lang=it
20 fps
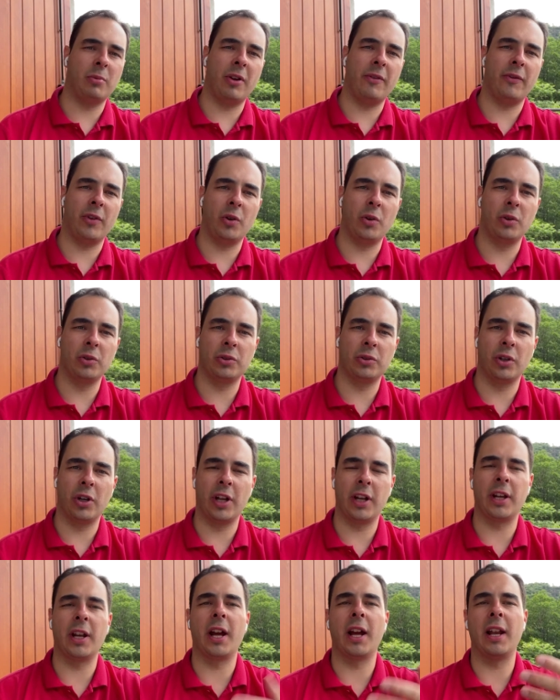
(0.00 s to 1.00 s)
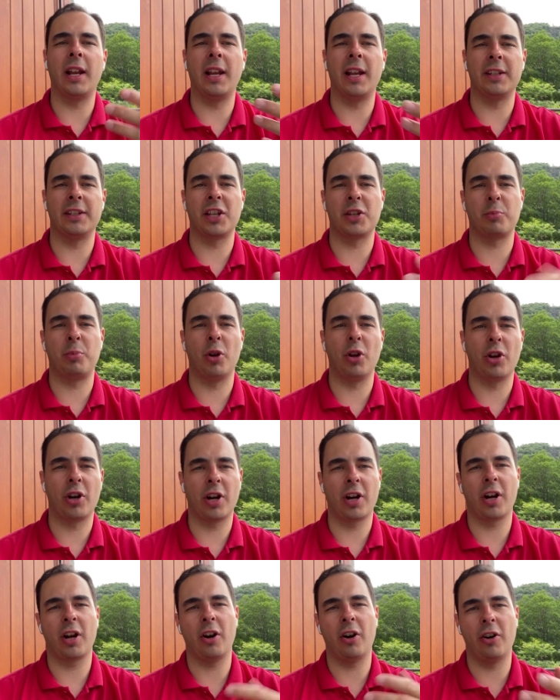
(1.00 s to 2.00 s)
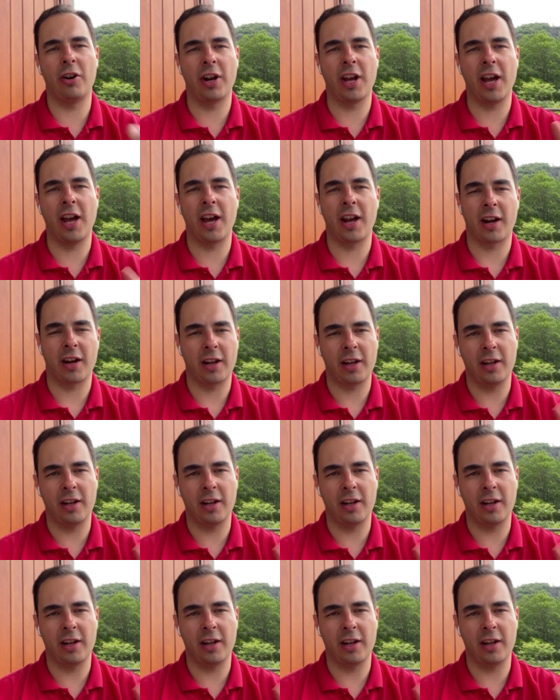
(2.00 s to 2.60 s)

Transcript: benvenuto in Land Explorer On Air,